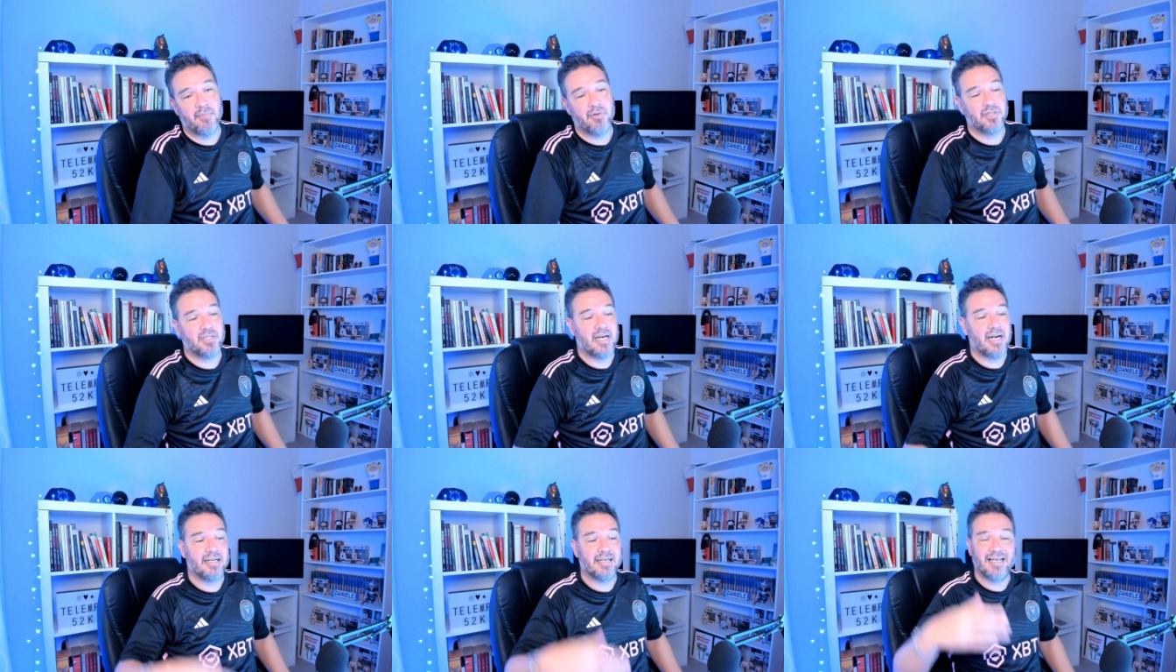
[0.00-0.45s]

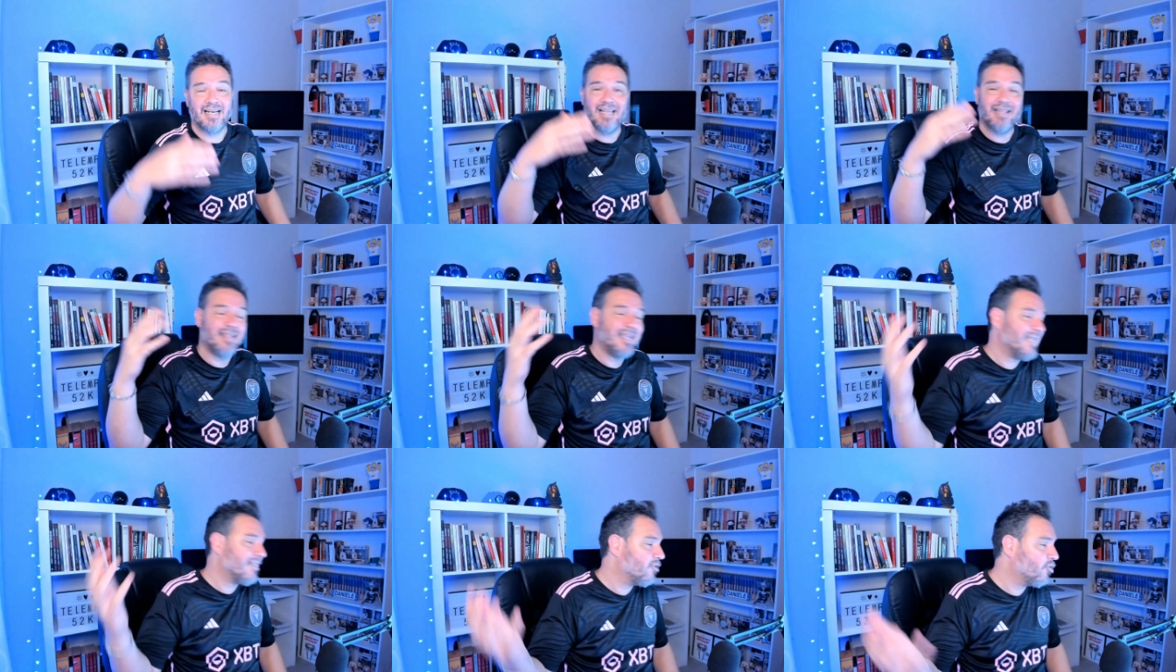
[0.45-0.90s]

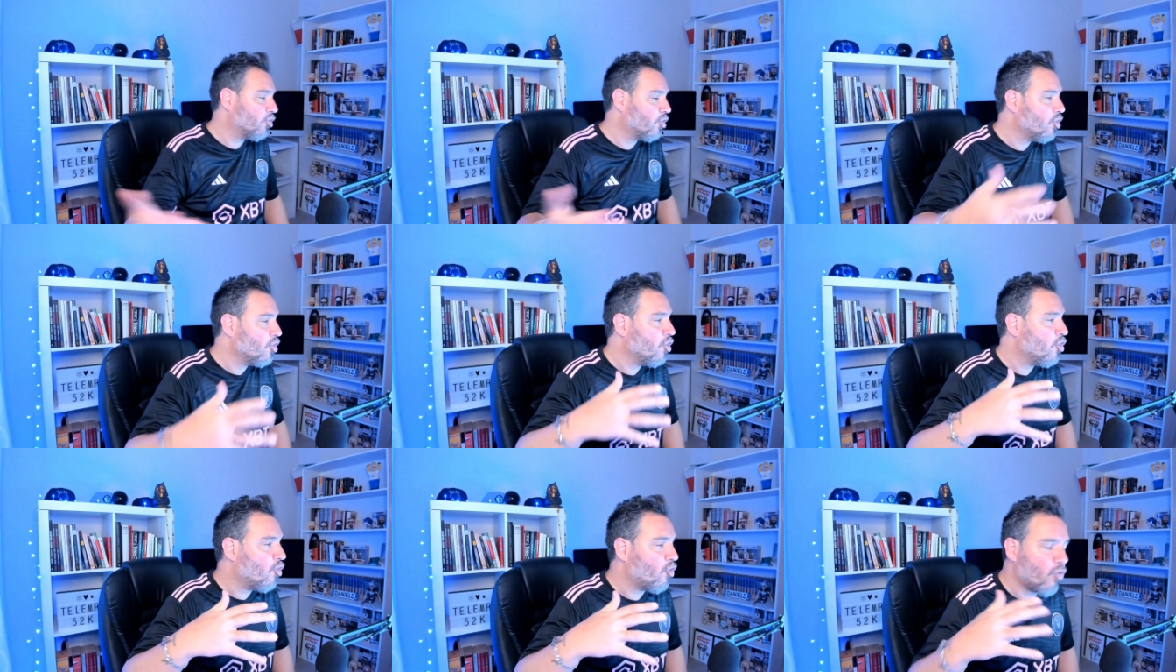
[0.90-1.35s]
transgrediendo
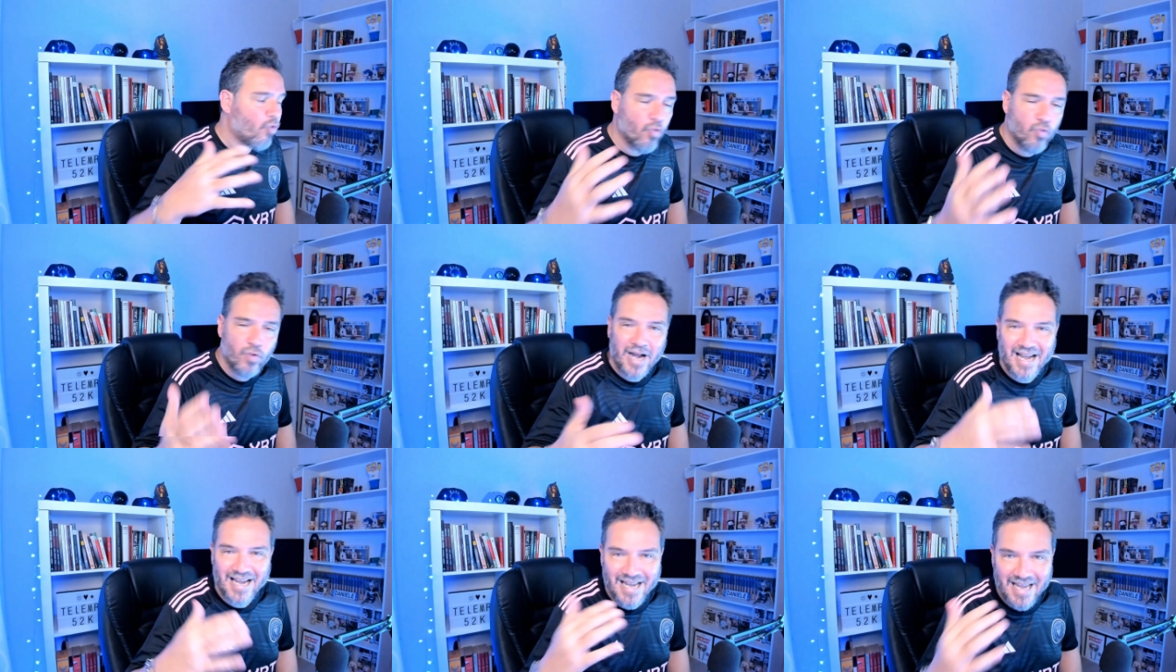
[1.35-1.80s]

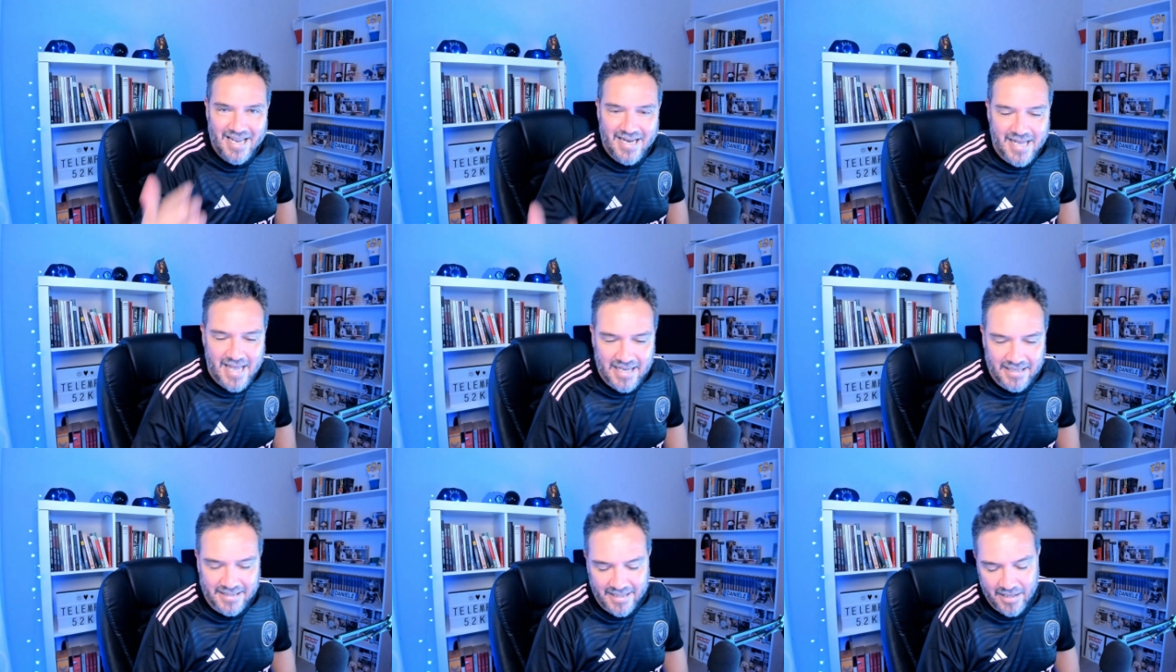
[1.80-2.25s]
unas
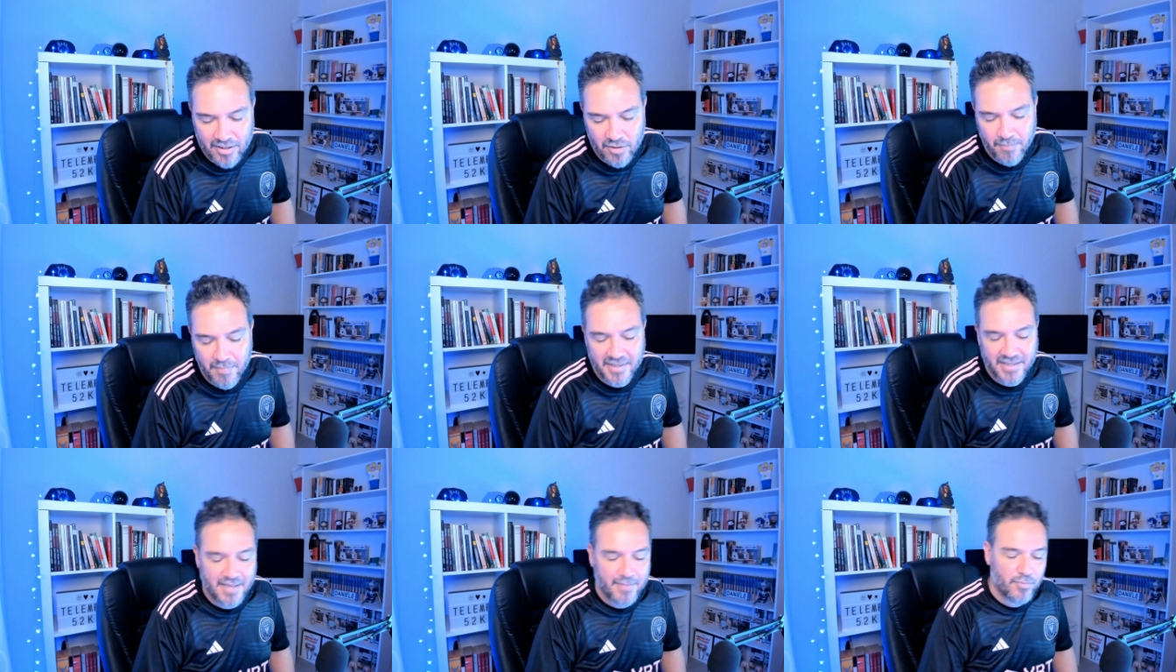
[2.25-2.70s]
líneas que nos
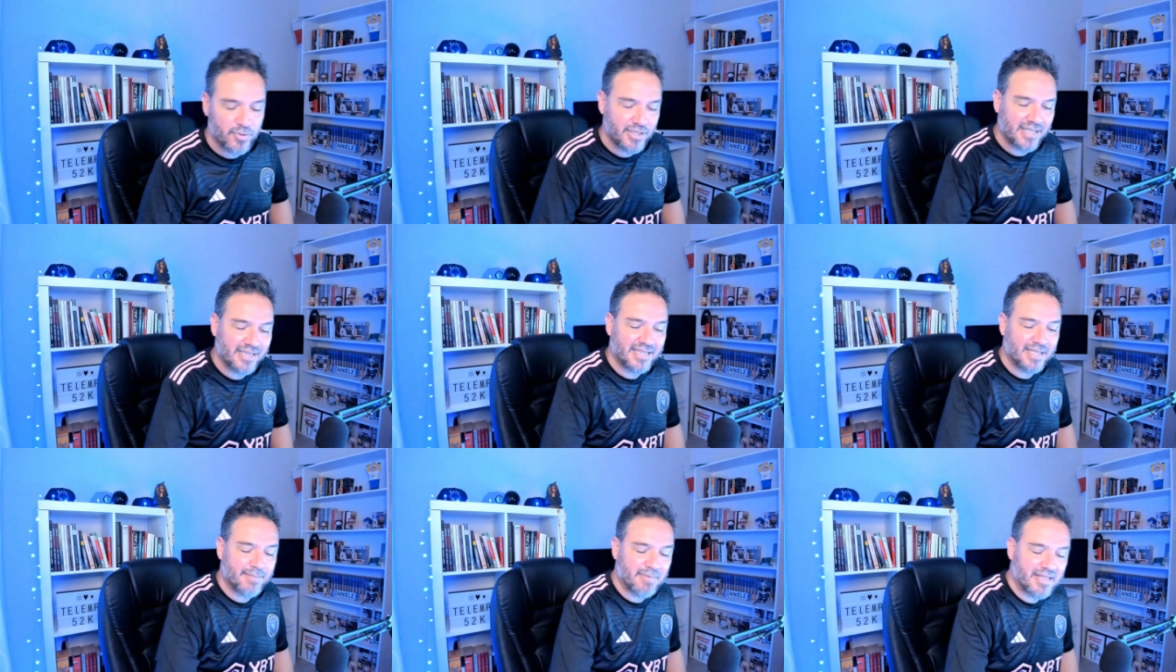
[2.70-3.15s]
metemos ya
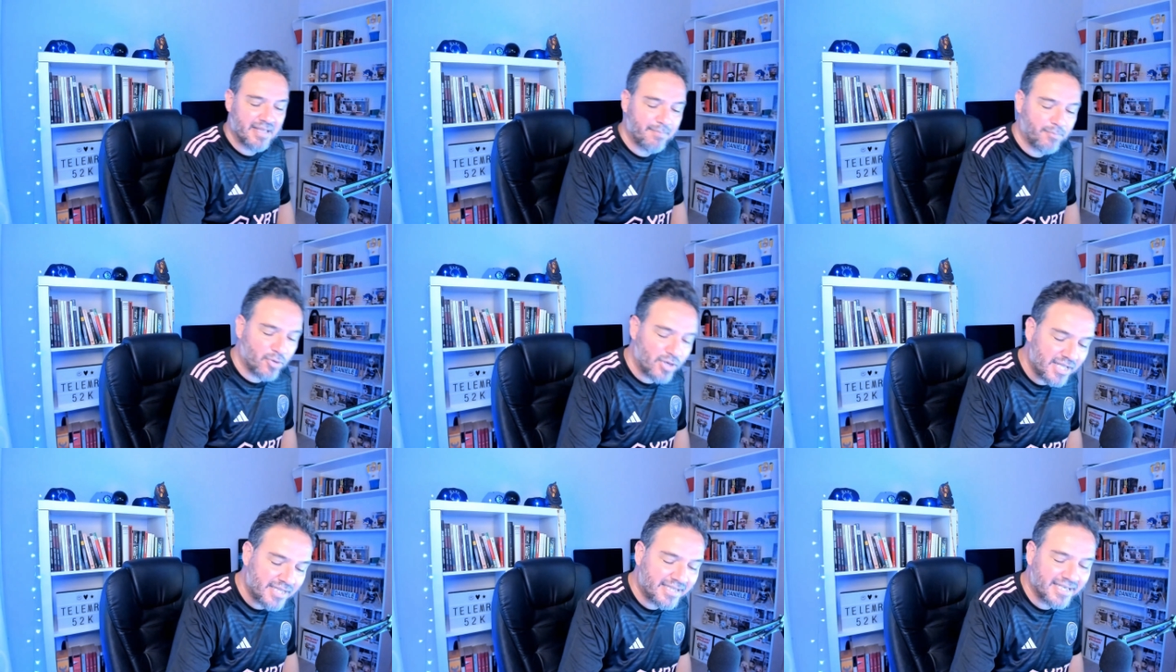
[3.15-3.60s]
en temas de
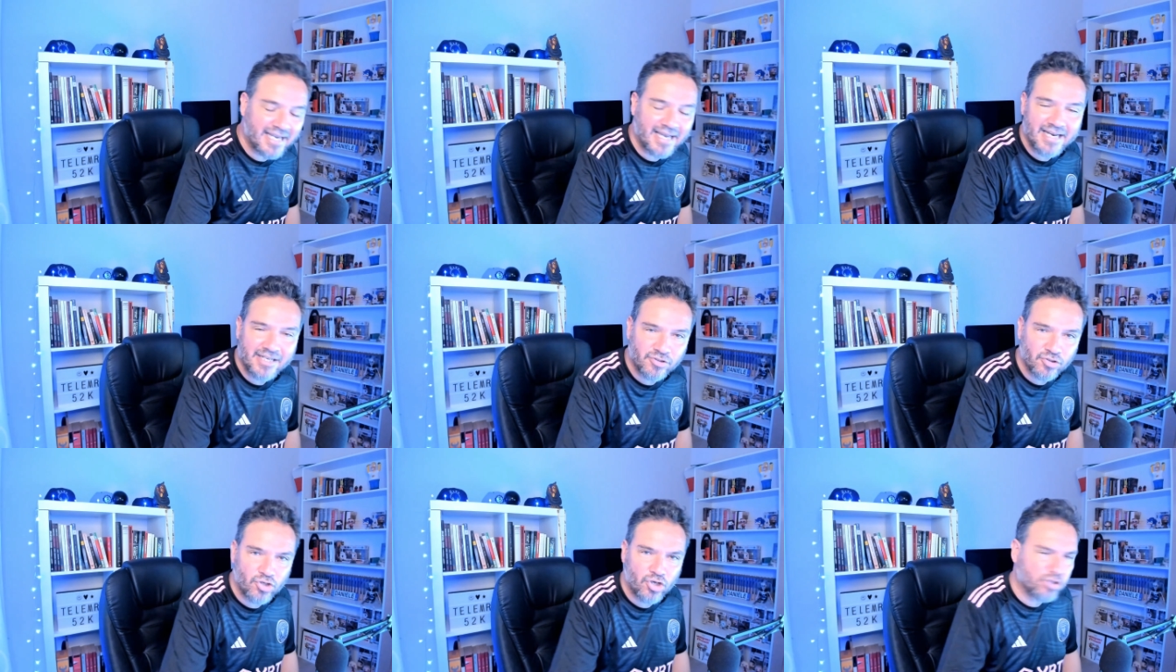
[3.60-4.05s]
política, en
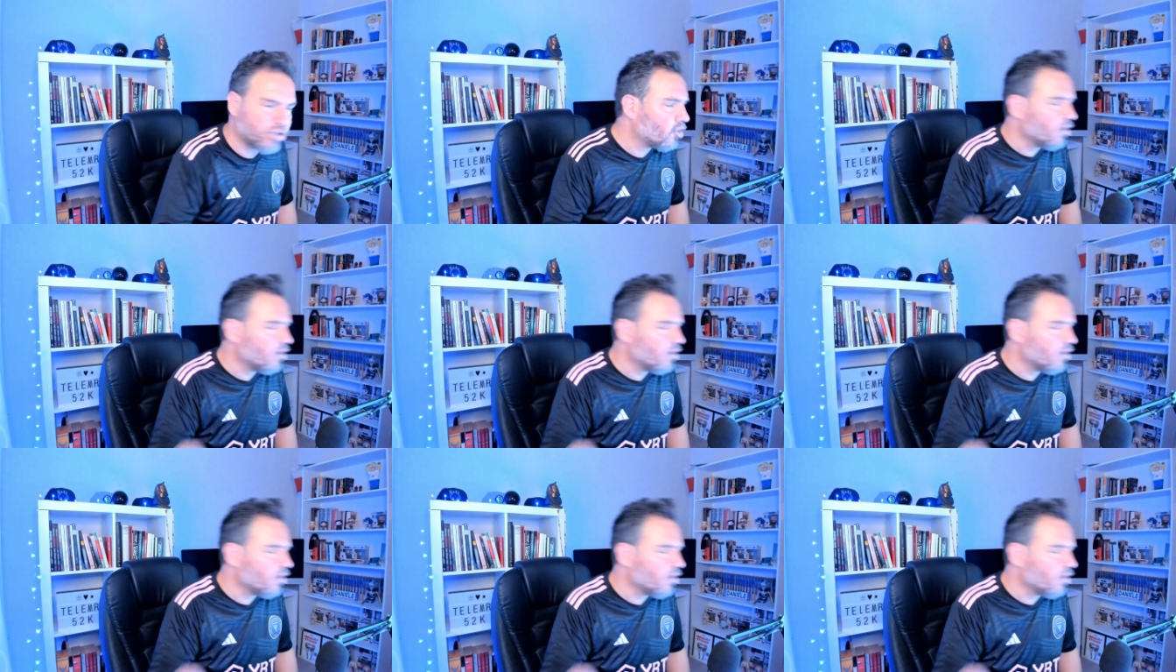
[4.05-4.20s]
esto y lo otro,